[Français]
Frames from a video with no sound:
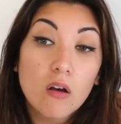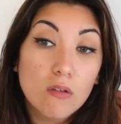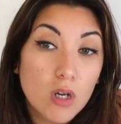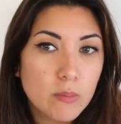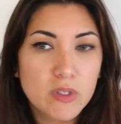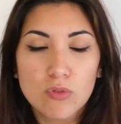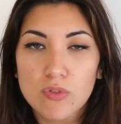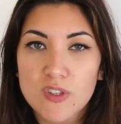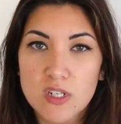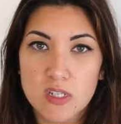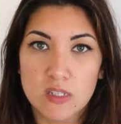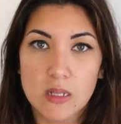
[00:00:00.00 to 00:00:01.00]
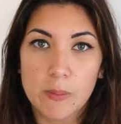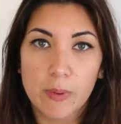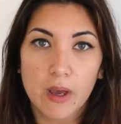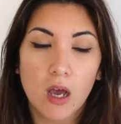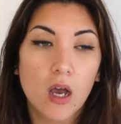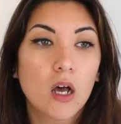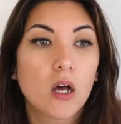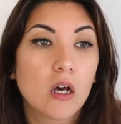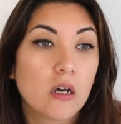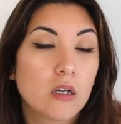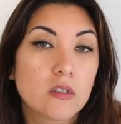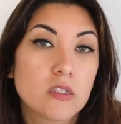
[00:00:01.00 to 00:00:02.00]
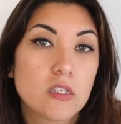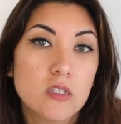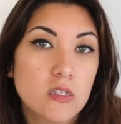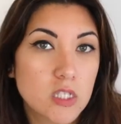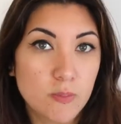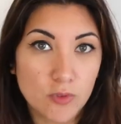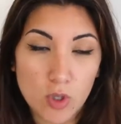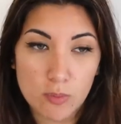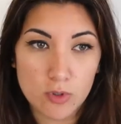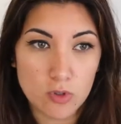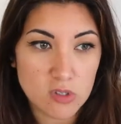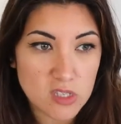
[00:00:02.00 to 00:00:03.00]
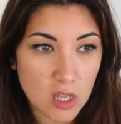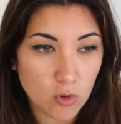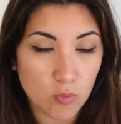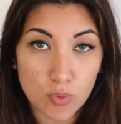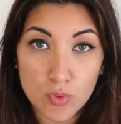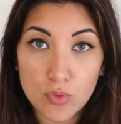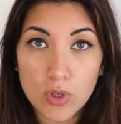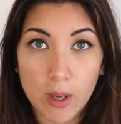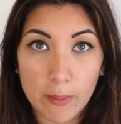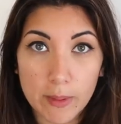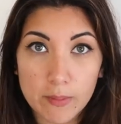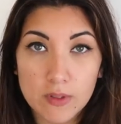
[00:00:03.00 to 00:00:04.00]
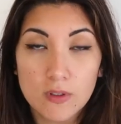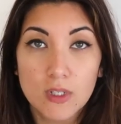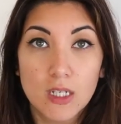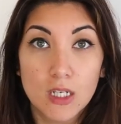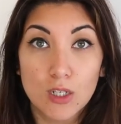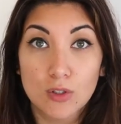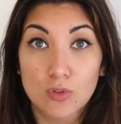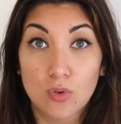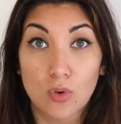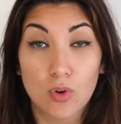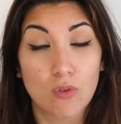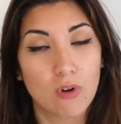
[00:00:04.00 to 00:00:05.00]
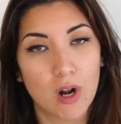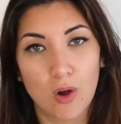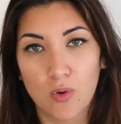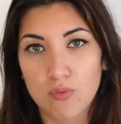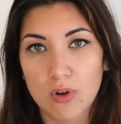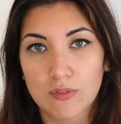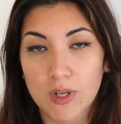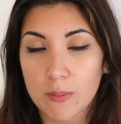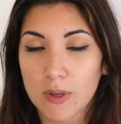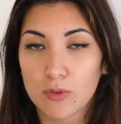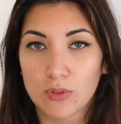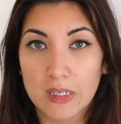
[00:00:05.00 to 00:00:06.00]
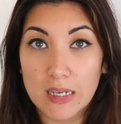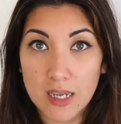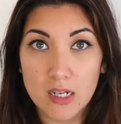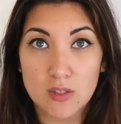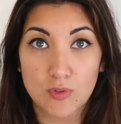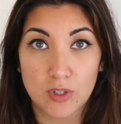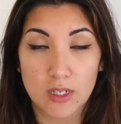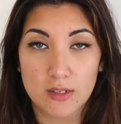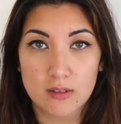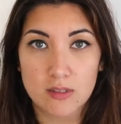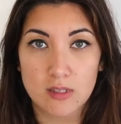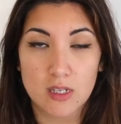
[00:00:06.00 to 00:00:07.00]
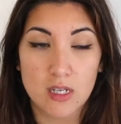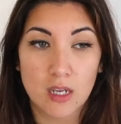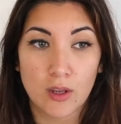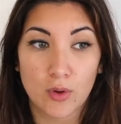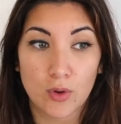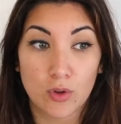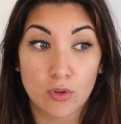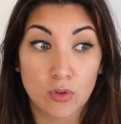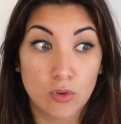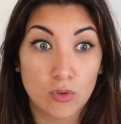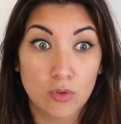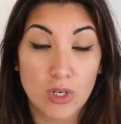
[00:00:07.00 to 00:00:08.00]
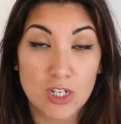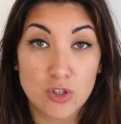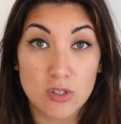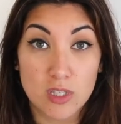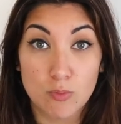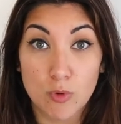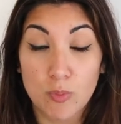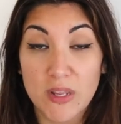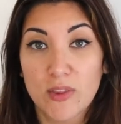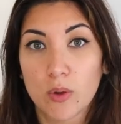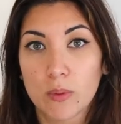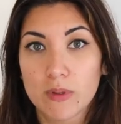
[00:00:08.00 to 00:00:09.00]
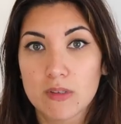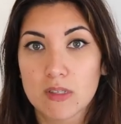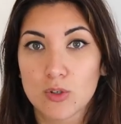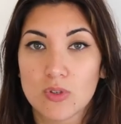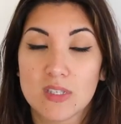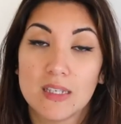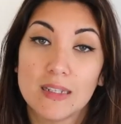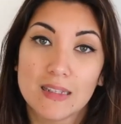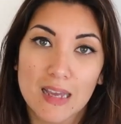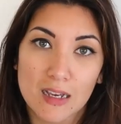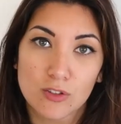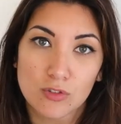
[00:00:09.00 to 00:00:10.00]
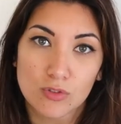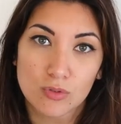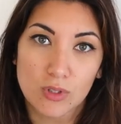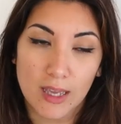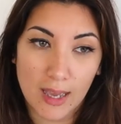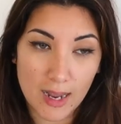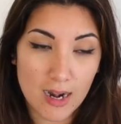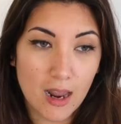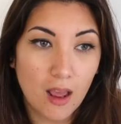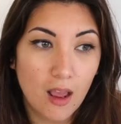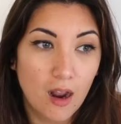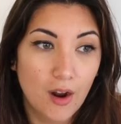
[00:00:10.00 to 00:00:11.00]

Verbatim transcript: ouais, mes sourcils n'étaient pas si tip top que ça non plus quand même. Donc voilà, on voit vraiment une réelle différence et euh, la chose qui me plaît énormément, c'est que c'est naturel.